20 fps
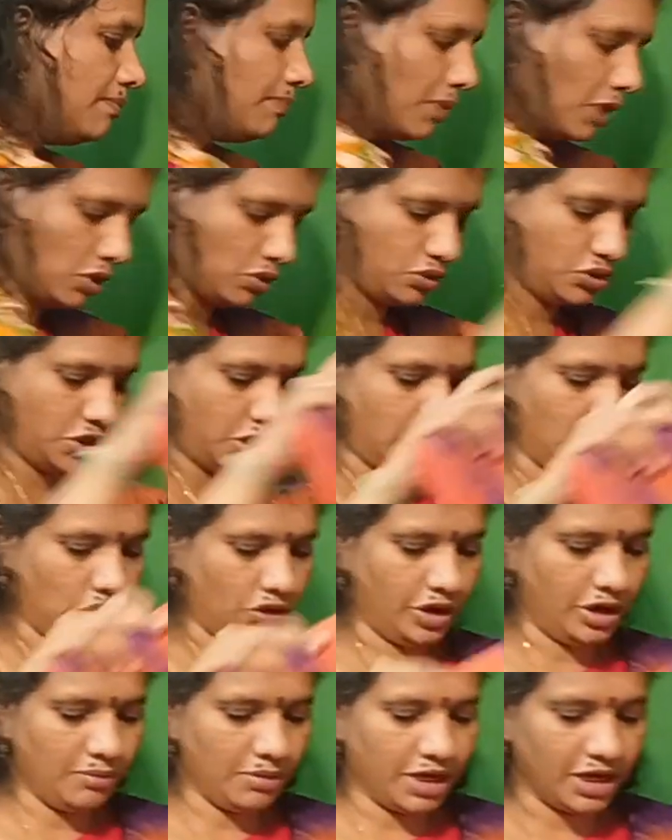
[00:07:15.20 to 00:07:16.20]
సేమ్ పళ్ళు
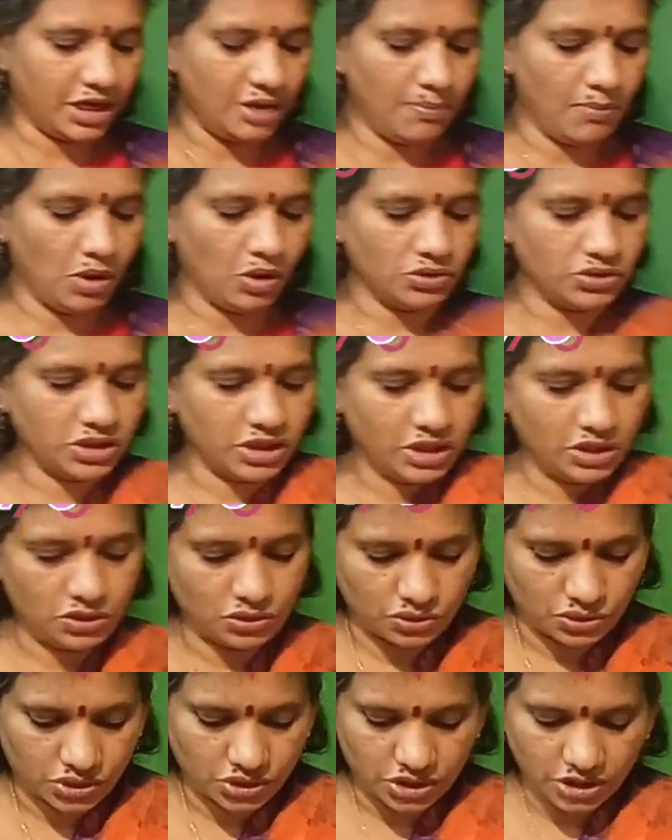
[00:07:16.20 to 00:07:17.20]
షేడ్లోనే మనకి బ్లౌజ్ అనేది
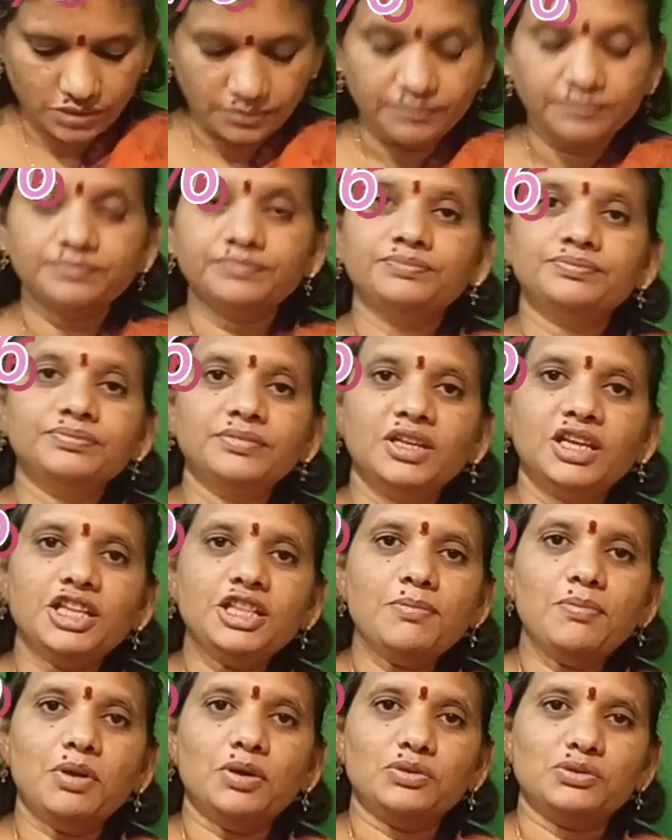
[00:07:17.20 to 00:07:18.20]
వస్తుంది
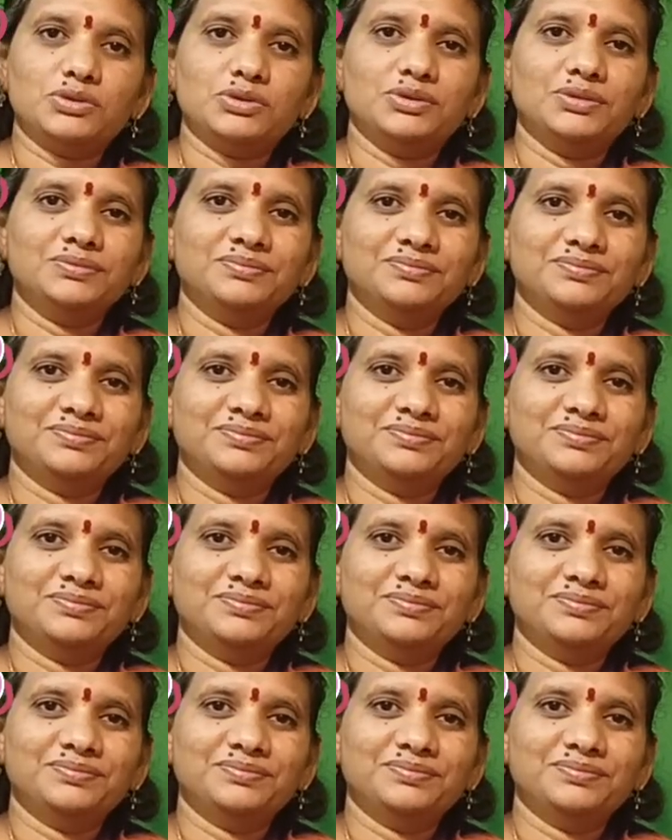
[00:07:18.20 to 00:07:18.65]
ఇది బ్లౌజ్